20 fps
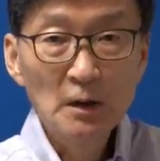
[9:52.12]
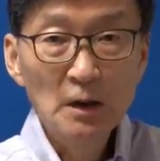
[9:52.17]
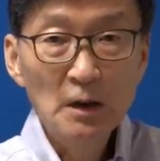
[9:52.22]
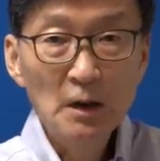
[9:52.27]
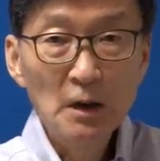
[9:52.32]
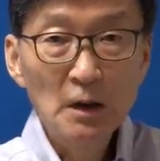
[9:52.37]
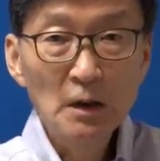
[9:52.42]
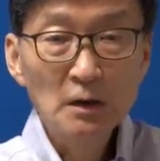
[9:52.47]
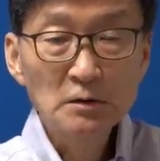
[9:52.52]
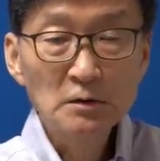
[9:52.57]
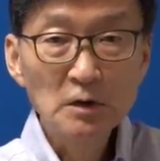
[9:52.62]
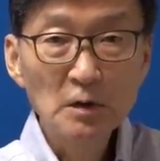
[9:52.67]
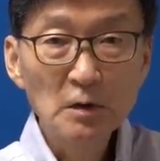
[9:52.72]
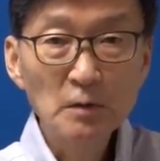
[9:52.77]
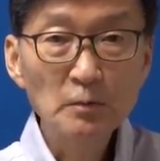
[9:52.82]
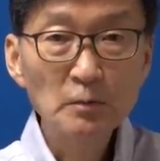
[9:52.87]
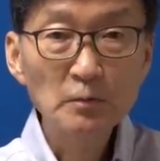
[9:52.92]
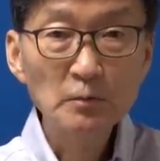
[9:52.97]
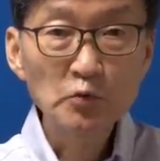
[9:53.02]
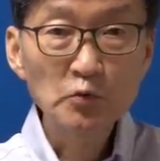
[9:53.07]
아, 이제
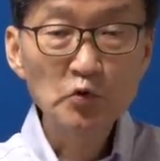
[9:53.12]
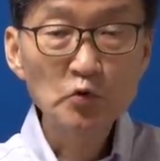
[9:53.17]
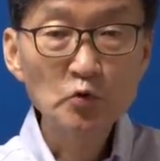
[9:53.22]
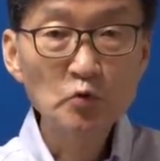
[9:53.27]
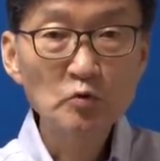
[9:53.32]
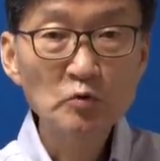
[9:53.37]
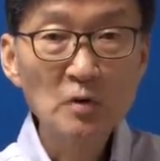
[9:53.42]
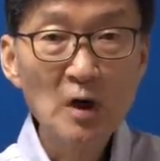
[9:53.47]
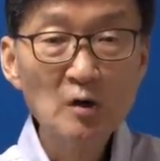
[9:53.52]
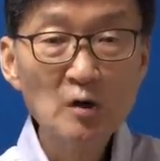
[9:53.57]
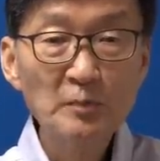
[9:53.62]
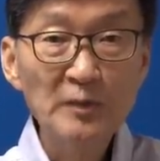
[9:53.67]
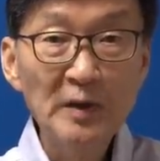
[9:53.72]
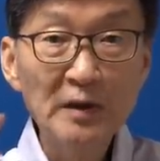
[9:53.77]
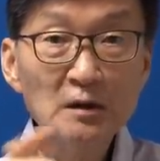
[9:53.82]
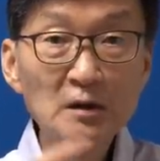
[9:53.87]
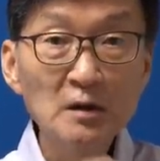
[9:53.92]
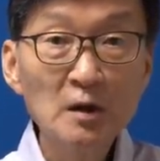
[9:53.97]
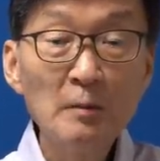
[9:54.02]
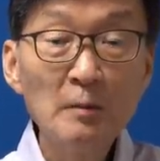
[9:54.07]
중국하고
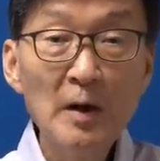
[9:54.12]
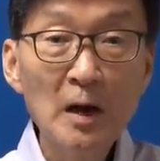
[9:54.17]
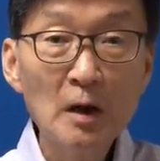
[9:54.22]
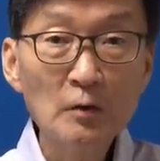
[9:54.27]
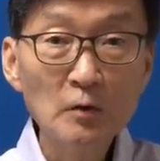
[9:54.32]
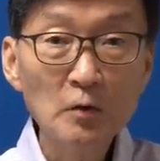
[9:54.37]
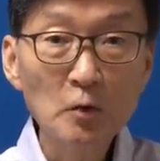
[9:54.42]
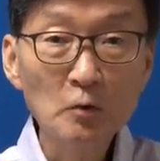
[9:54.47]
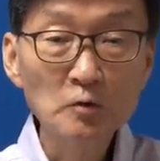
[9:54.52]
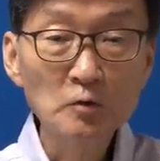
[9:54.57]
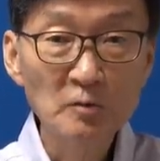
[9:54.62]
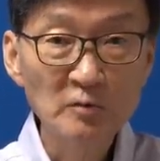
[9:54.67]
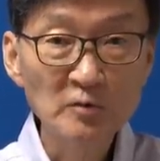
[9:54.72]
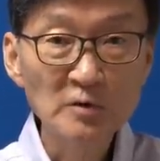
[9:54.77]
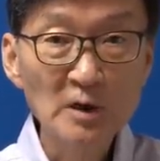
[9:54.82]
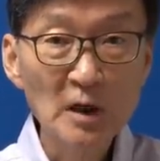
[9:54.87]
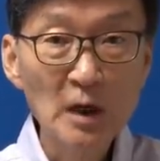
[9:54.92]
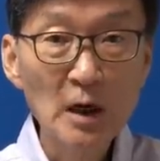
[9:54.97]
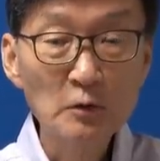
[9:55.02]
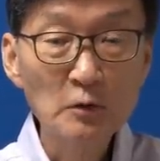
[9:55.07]
베트남하고 영토
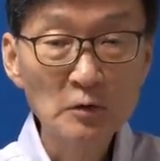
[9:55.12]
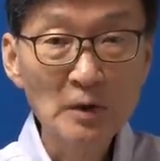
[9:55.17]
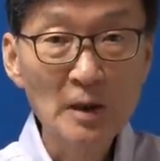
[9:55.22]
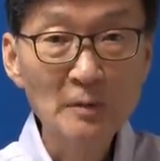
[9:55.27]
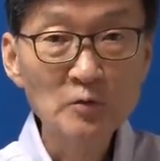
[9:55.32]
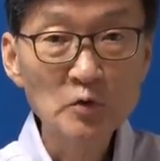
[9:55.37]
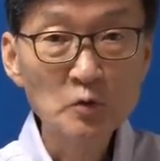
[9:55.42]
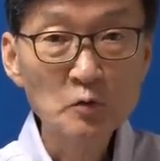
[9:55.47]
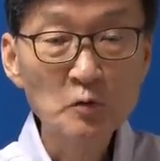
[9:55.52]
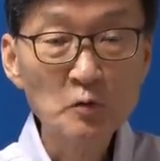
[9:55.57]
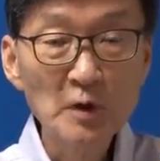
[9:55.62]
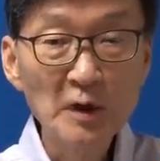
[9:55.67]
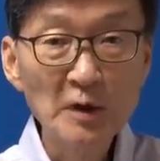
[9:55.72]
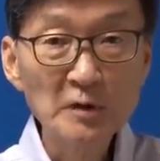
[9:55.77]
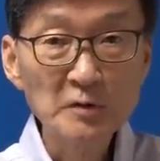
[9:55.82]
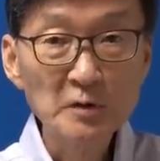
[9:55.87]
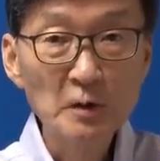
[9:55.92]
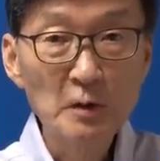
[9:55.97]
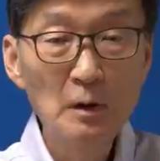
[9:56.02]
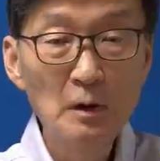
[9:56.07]
분쟁하고
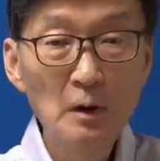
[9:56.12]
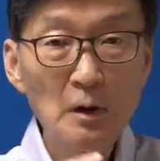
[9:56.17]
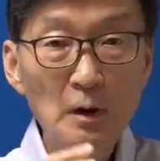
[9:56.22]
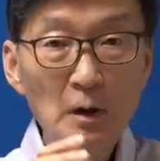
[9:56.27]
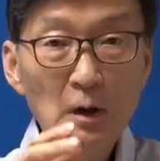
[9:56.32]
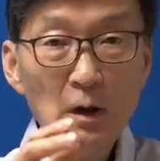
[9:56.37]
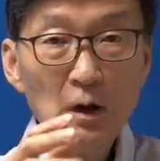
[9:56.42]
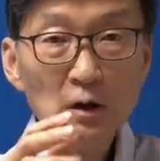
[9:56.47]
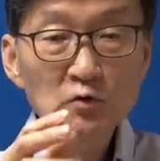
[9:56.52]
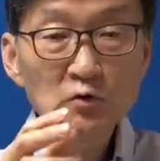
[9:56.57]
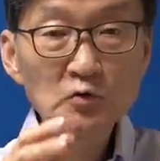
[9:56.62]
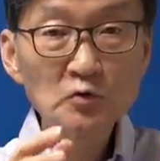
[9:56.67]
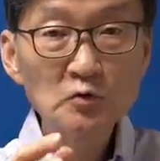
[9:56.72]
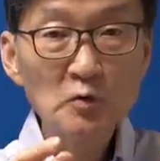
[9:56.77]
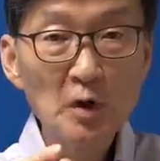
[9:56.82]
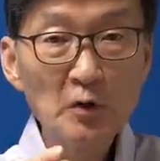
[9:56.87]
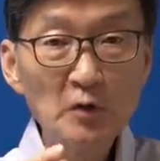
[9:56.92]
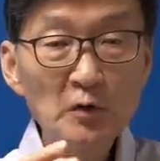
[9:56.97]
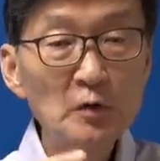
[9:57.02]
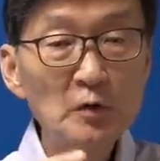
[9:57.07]
남중국해에서 아,
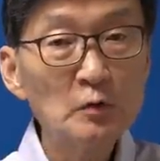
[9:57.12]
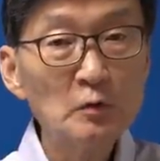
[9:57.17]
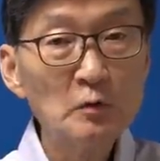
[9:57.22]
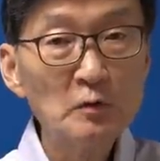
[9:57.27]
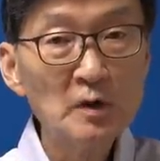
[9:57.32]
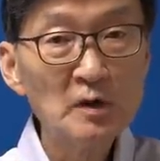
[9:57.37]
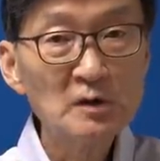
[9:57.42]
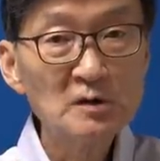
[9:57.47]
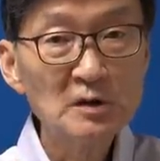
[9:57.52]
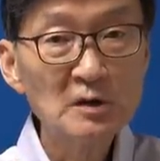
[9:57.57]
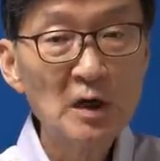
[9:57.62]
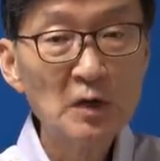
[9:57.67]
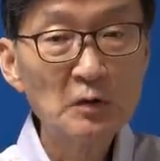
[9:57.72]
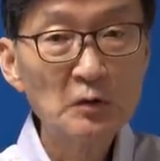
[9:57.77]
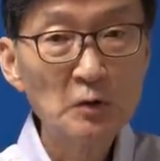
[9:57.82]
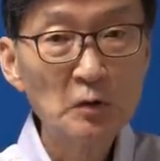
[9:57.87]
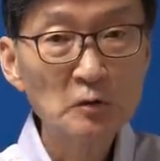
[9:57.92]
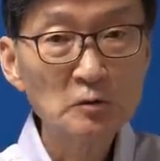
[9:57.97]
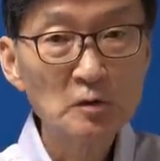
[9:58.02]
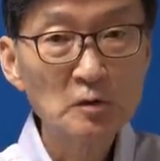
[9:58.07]
중국하고
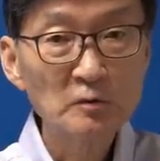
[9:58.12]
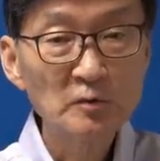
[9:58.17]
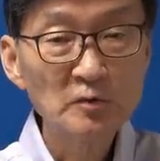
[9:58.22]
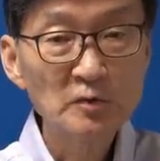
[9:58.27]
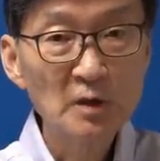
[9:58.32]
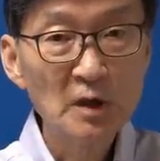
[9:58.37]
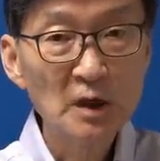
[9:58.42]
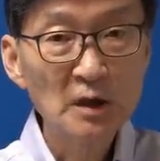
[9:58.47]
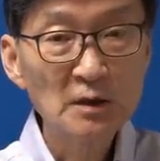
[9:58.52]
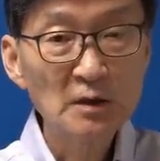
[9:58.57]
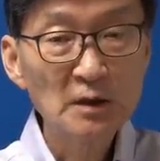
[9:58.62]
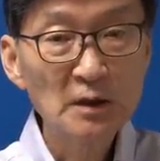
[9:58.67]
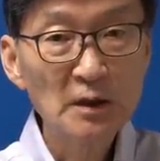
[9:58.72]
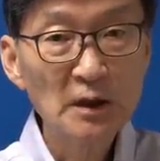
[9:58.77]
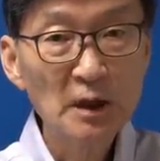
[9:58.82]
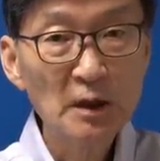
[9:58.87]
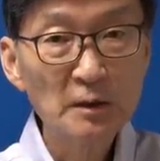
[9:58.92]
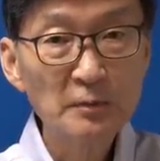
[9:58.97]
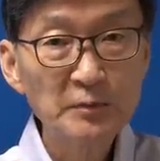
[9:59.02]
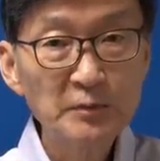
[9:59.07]
인도네시아하고 영토
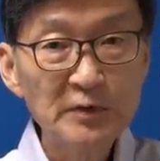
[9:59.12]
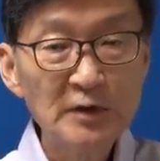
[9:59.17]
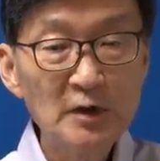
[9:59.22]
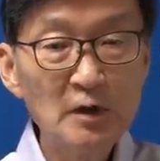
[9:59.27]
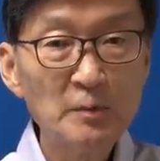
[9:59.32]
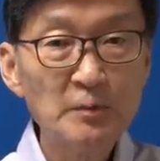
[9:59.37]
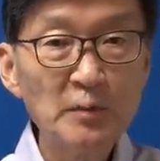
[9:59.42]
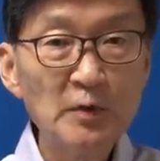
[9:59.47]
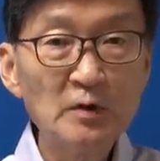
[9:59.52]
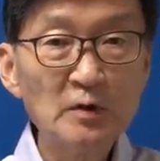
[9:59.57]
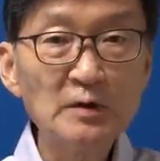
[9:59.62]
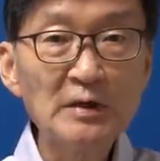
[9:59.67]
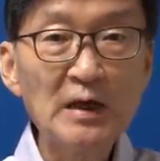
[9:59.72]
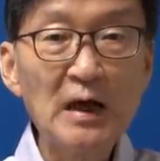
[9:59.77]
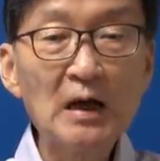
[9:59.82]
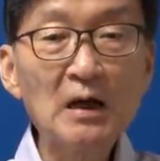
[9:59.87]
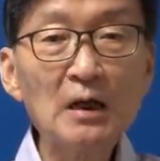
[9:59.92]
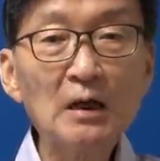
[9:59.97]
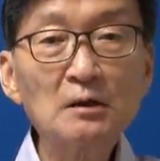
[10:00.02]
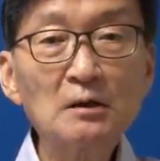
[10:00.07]
분쟁하는데 필리핀은
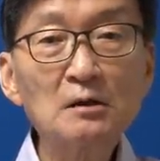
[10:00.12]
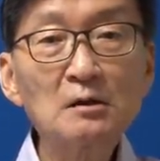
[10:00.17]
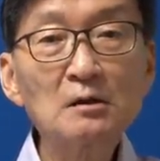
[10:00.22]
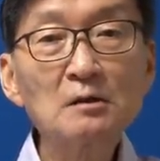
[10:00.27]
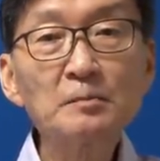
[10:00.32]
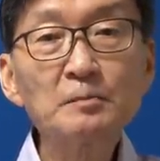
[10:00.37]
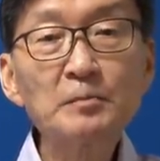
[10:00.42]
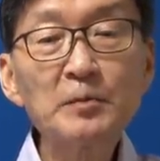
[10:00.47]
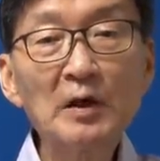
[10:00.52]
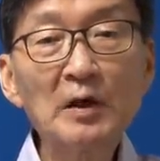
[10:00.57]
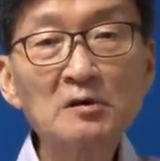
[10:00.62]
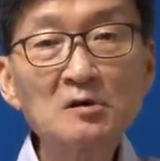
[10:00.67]
약간 특 특별